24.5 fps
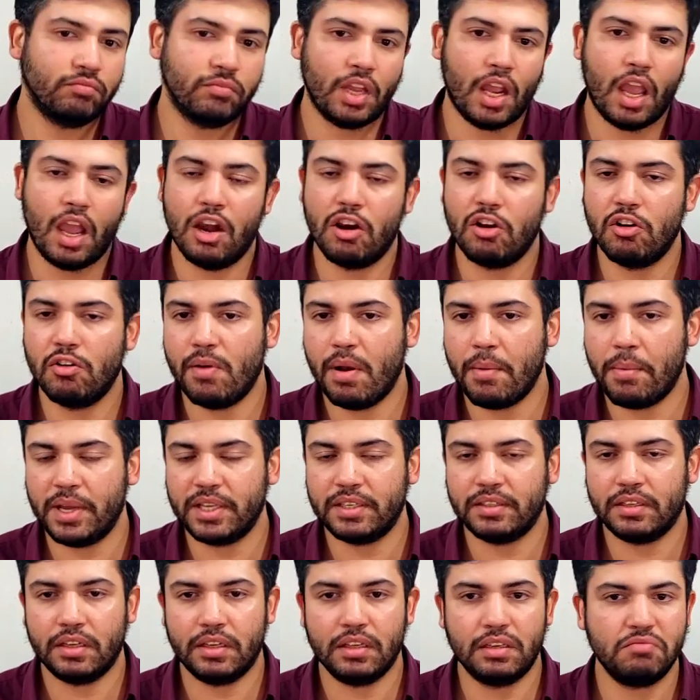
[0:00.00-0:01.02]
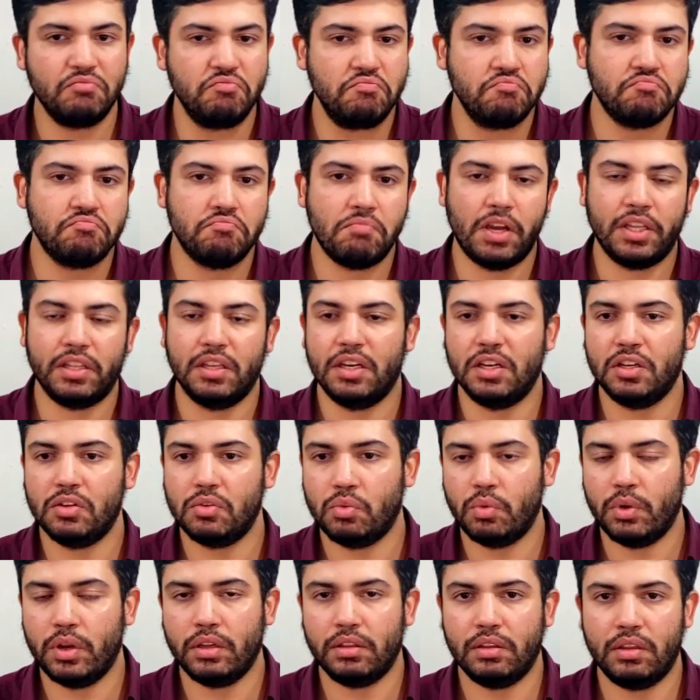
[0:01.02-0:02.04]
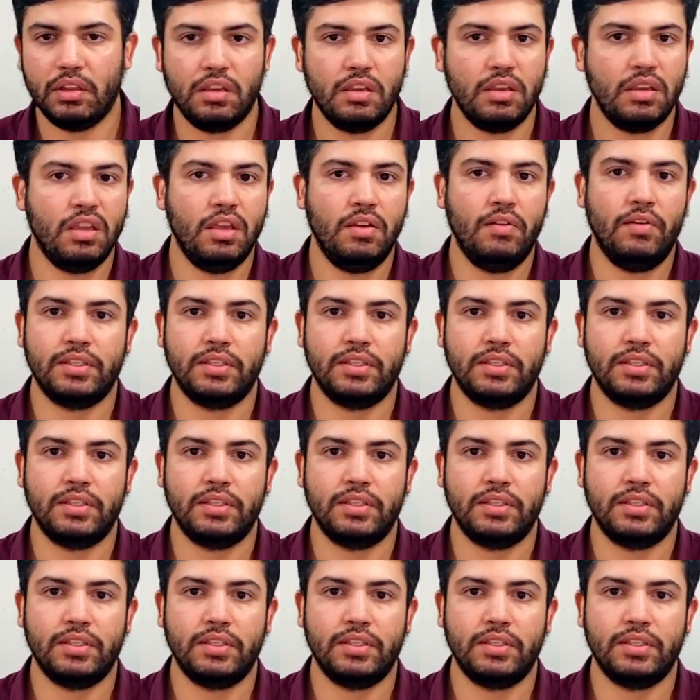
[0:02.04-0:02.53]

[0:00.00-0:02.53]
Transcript: algo va a pasar, va a tener suerte y va a